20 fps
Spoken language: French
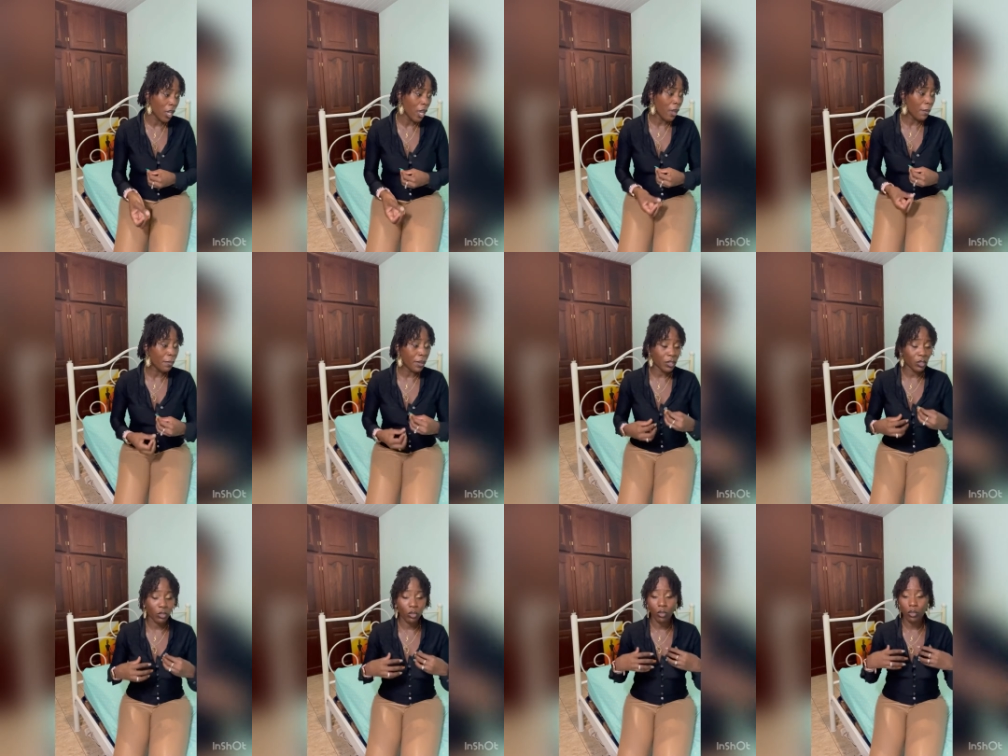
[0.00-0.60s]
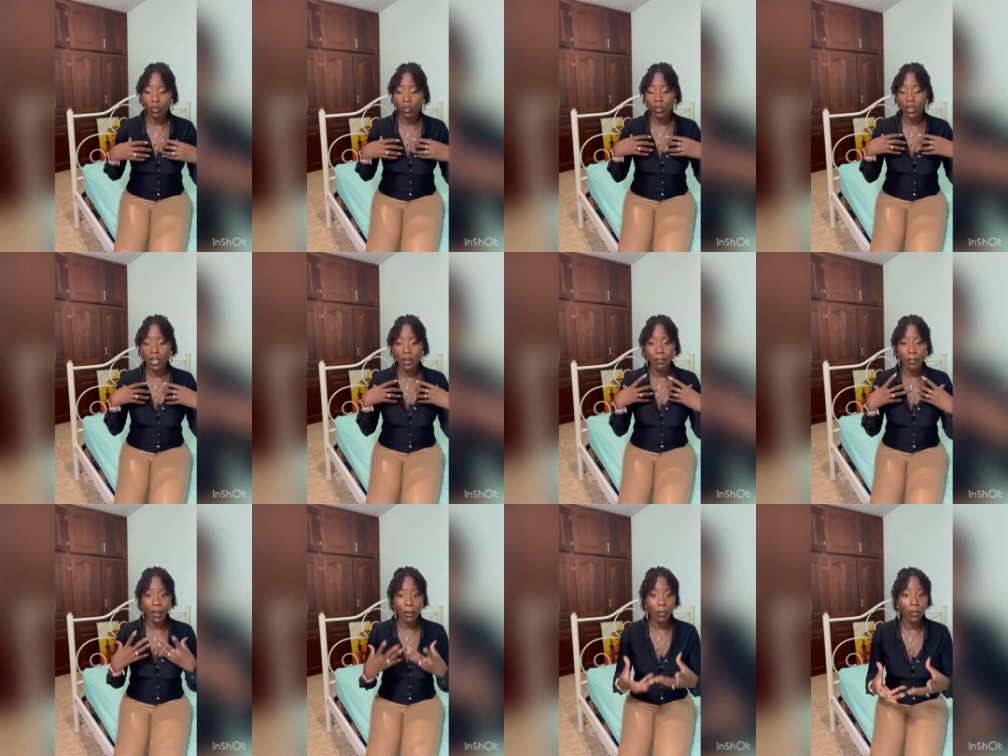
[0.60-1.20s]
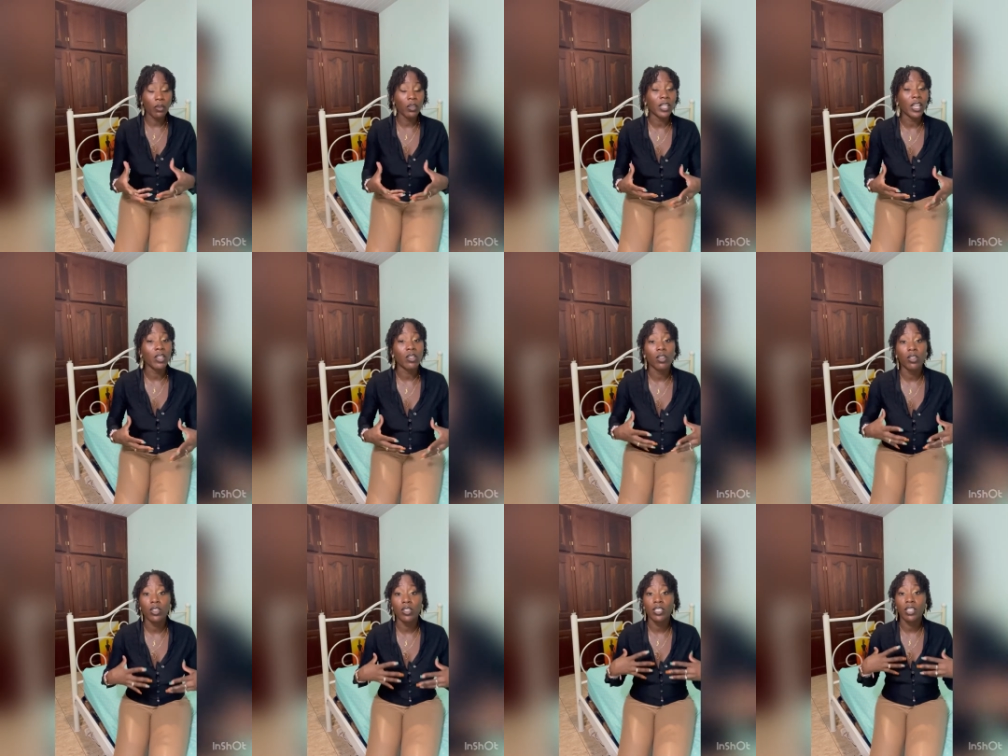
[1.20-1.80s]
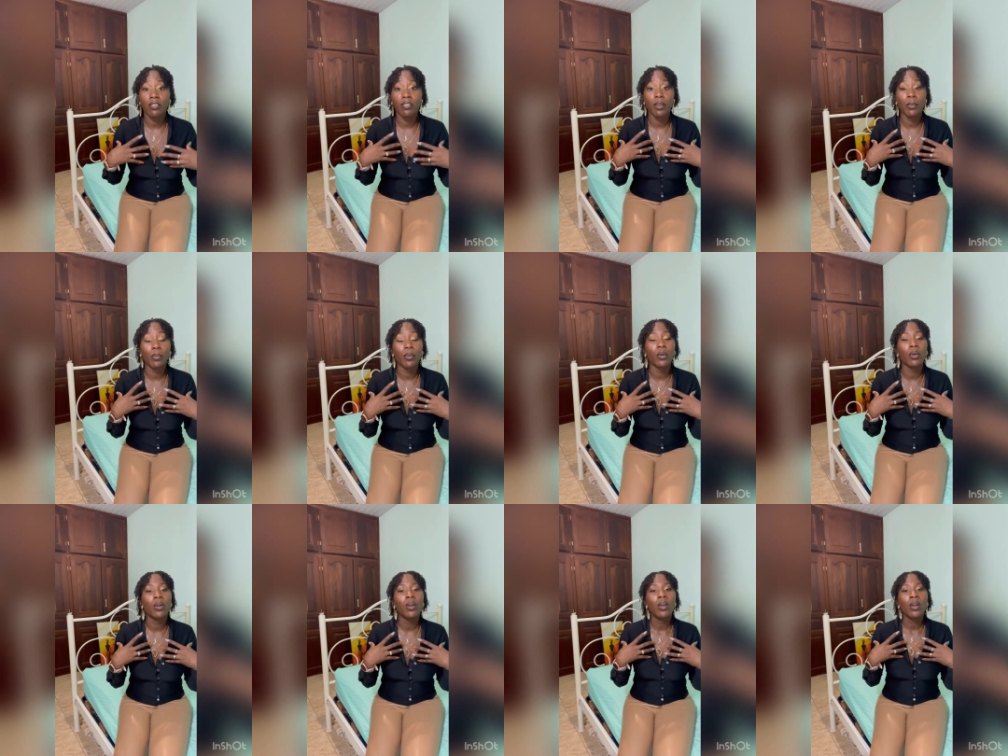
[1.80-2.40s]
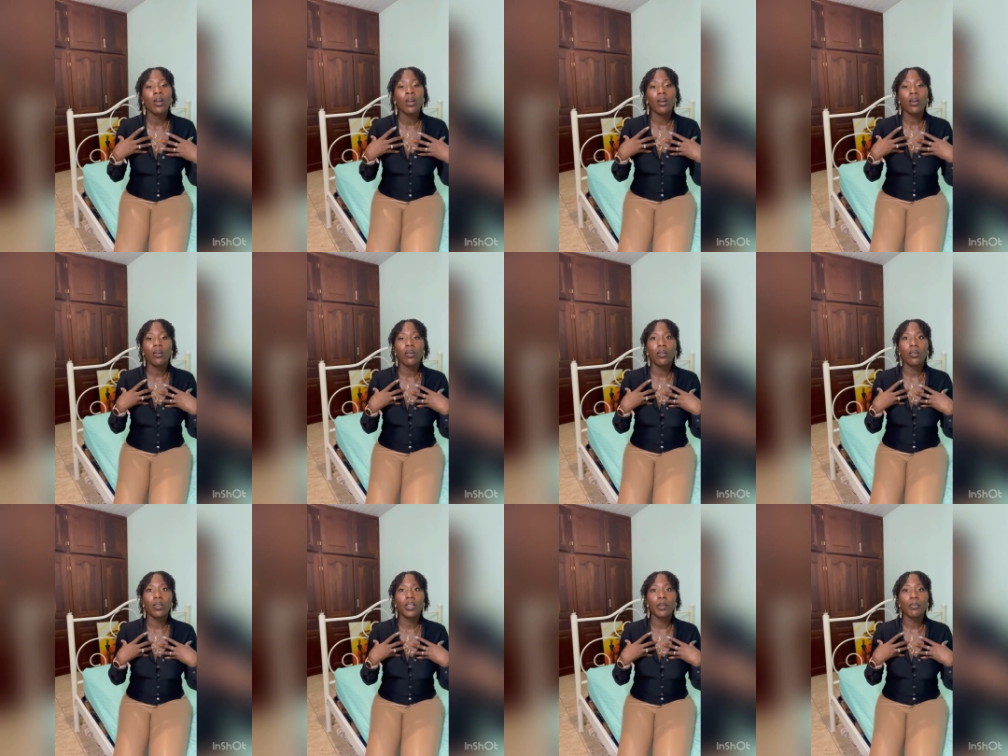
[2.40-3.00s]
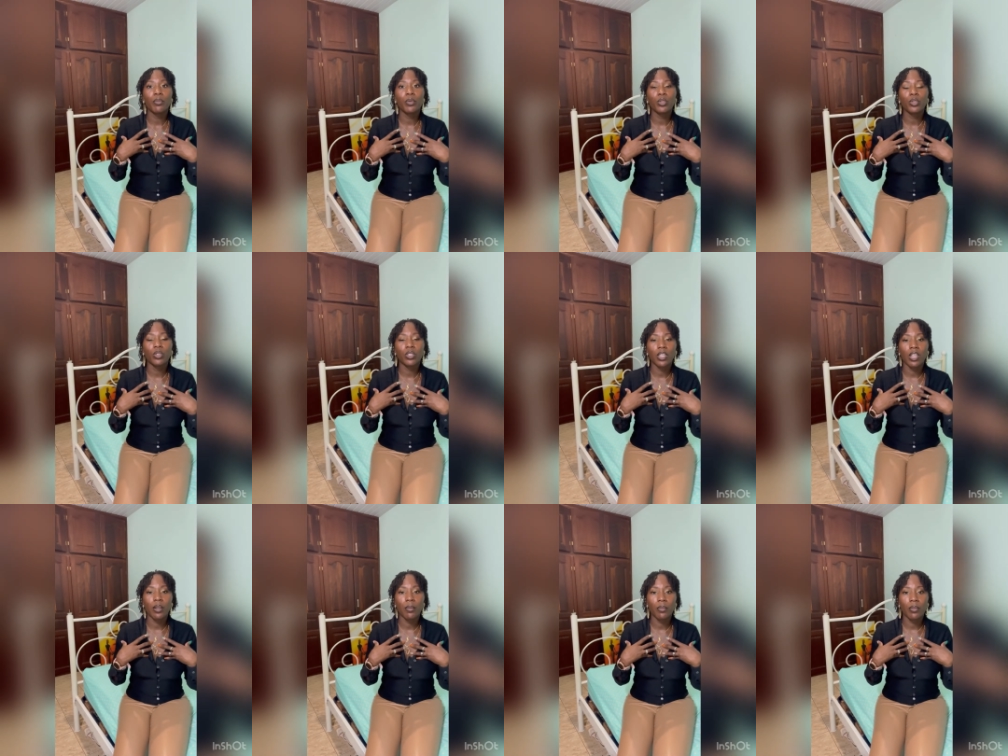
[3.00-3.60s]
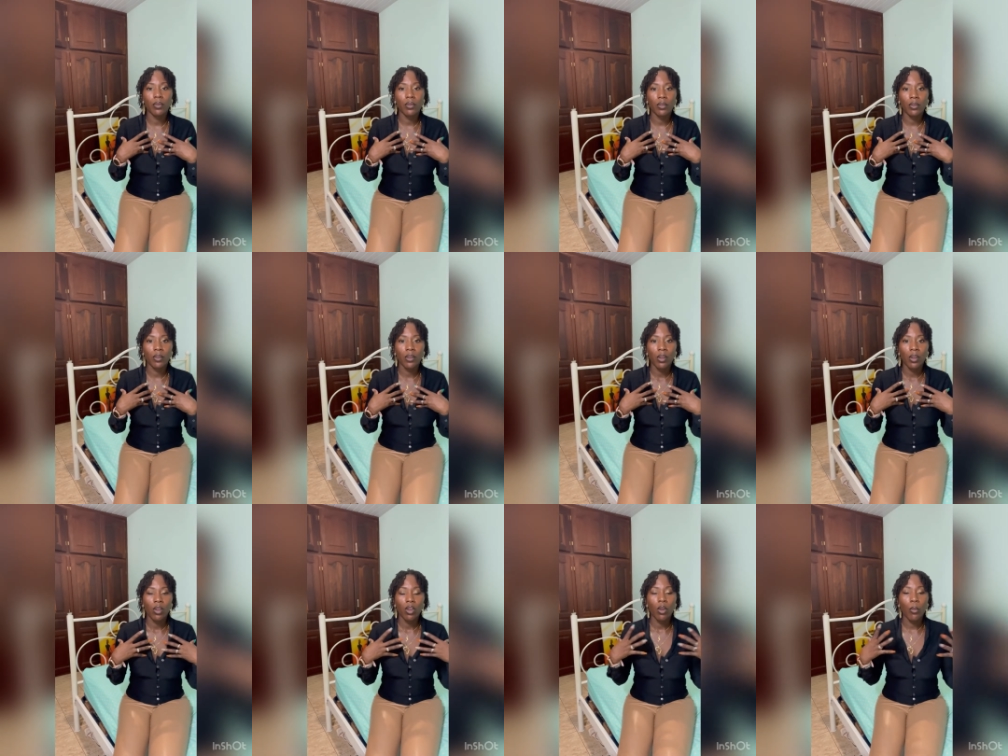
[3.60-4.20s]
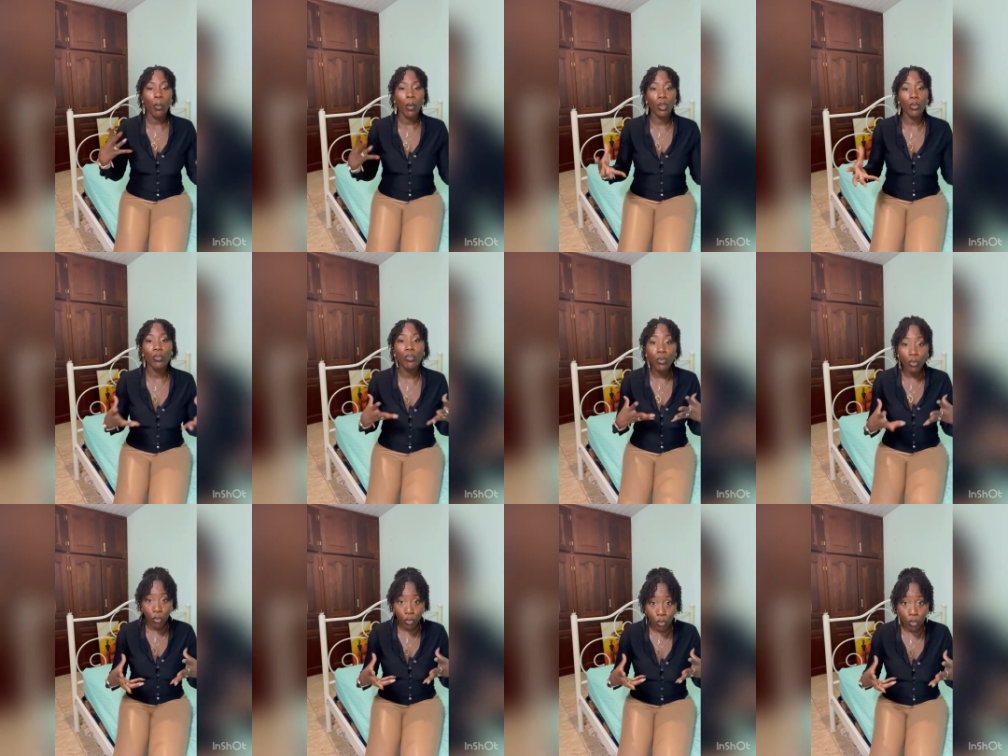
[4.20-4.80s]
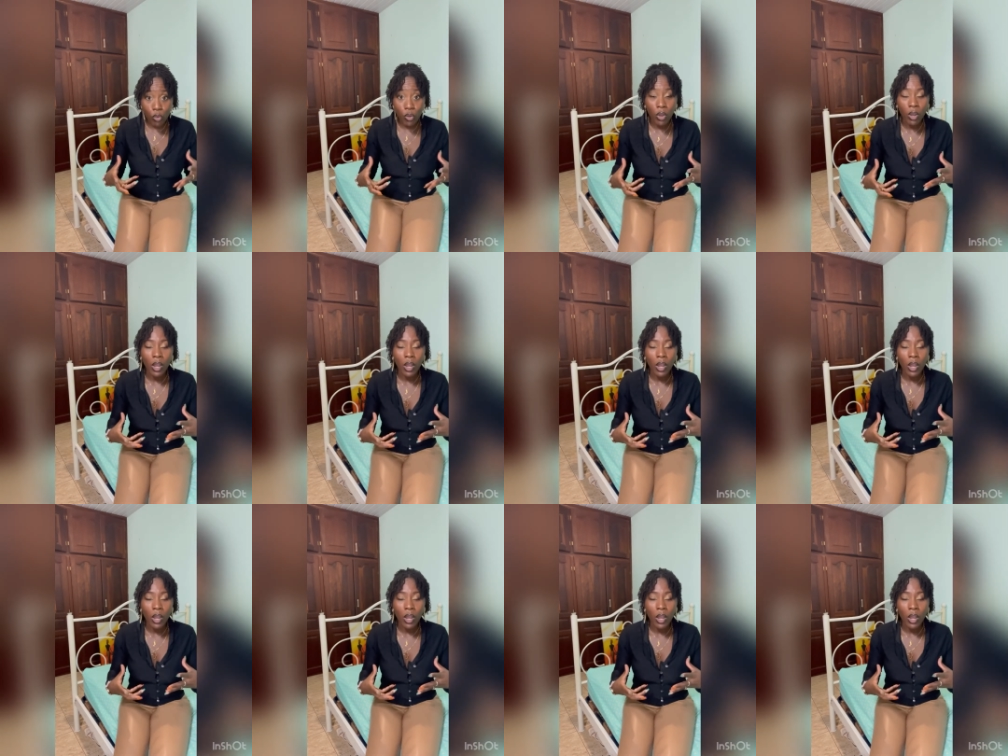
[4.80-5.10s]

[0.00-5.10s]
parce que les mamans, ont tendance à vraiment euh, émotionnellement euh, prendre beaucoup